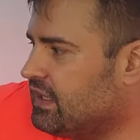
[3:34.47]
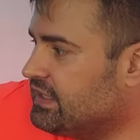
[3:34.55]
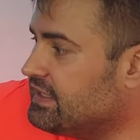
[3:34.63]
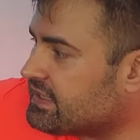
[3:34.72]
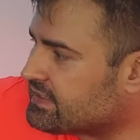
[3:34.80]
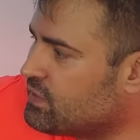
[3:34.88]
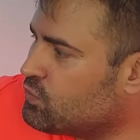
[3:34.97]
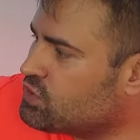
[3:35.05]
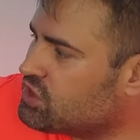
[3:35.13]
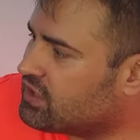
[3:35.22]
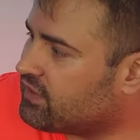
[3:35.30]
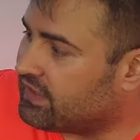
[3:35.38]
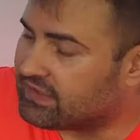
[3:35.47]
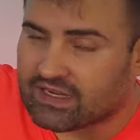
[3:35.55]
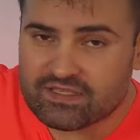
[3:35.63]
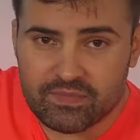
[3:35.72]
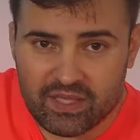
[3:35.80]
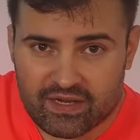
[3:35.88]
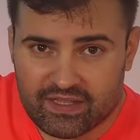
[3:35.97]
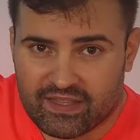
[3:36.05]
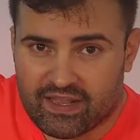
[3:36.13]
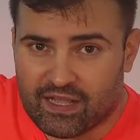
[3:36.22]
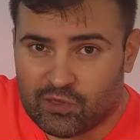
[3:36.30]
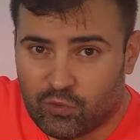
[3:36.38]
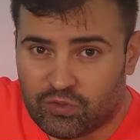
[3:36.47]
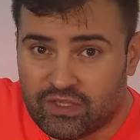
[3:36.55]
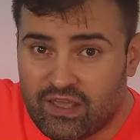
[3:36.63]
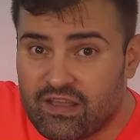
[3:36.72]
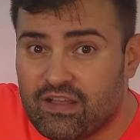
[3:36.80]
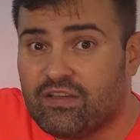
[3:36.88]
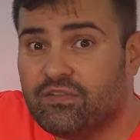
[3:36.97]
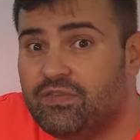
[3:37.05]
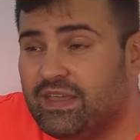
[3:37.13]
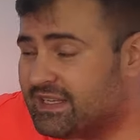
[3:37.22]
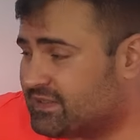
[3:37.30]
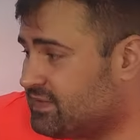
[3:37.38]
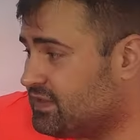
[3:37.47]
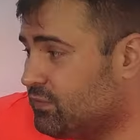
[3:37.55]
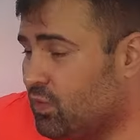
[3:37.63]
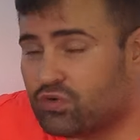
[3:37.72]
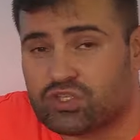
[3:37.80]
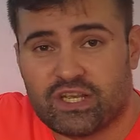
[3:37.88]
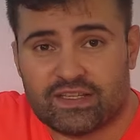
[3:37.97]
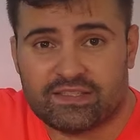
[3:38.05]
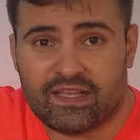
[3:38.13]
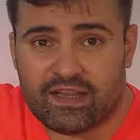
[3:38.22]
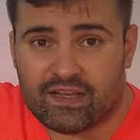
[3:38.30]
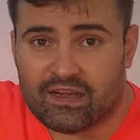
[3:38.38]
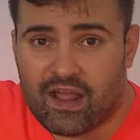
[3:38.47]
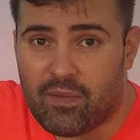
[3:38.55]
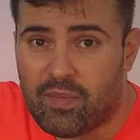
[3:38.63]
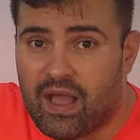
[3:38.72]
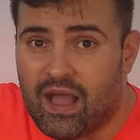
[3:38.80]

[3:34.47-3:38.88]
если учитывать размеры этой колонки, вес всего 6 кг,